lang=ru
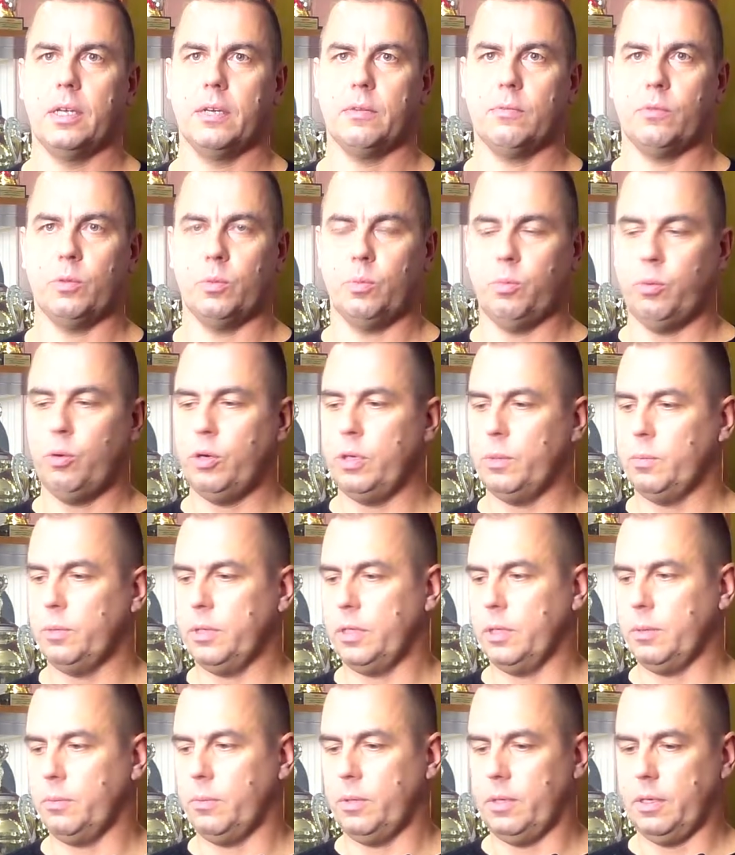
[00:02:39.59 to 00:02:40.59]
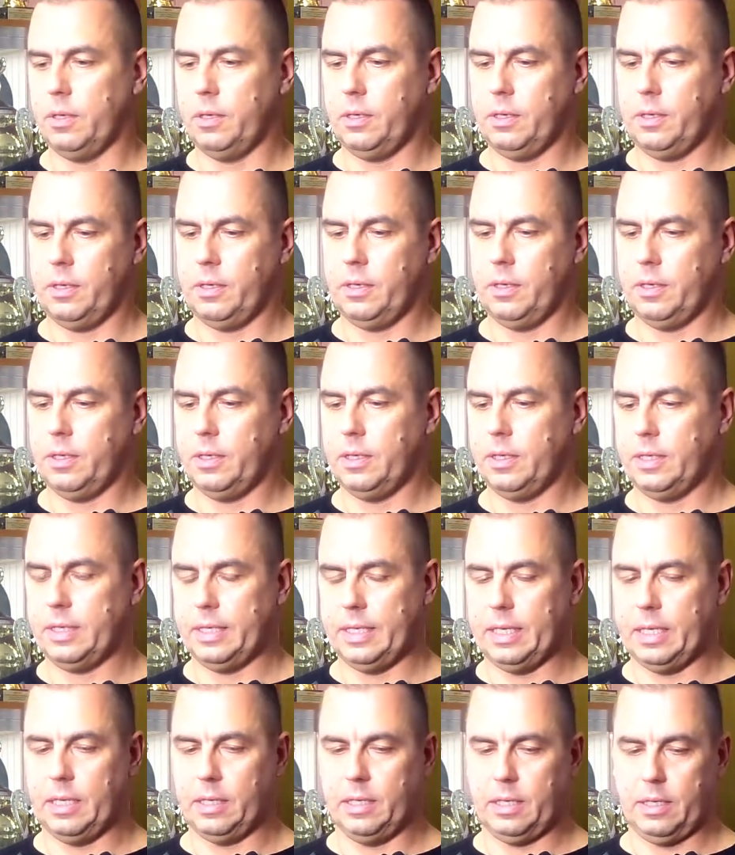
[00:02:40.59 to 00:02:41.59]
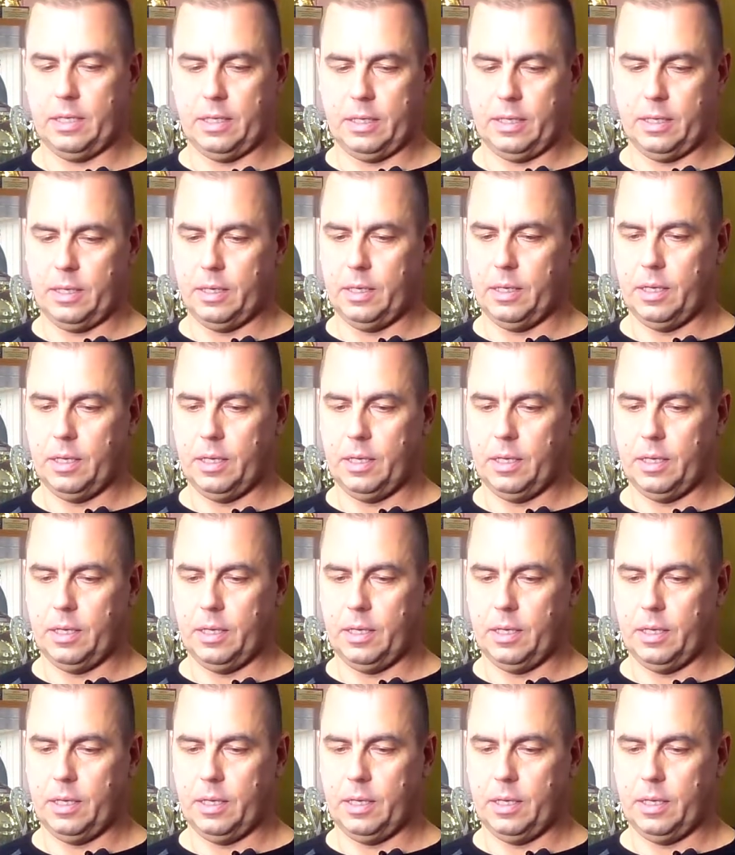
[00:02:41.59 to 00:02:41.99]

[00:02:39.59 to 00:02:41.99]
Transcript: Вот боремся мы за это.